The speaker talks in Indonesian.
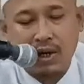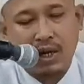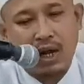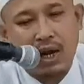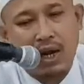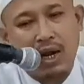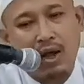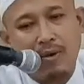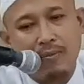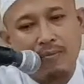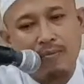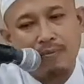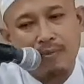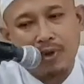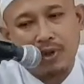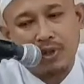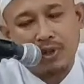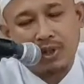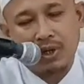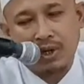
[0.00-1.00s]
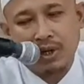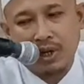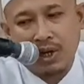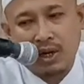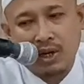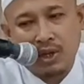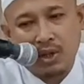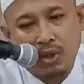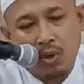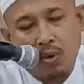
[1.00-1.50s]
kalam. Benten
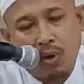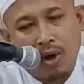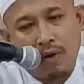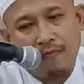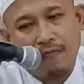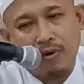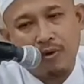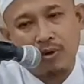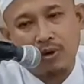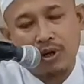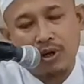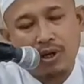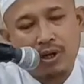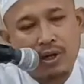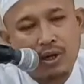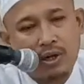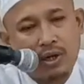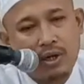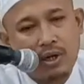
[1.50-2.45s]
gale tawaf lho nggih.